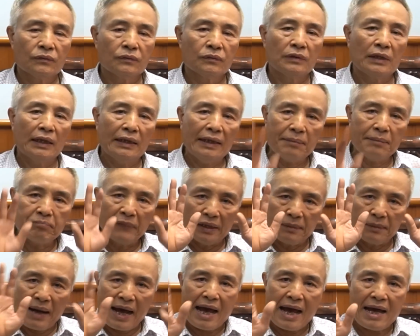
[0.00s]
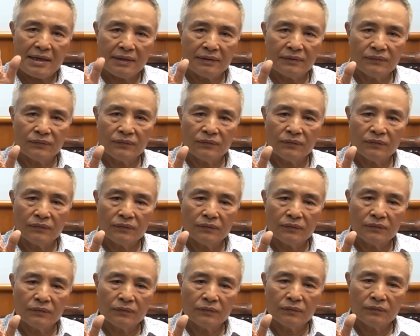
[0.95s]
là năm bảy ba
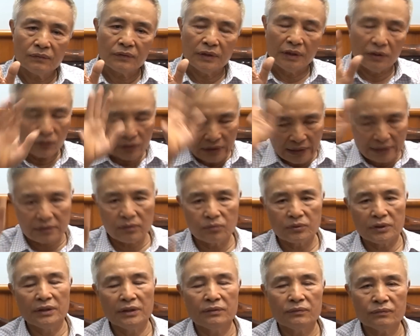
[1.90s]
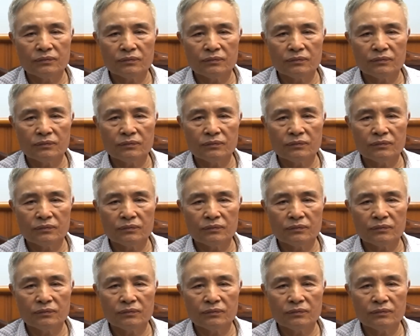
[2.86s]
thì nói thật công chí,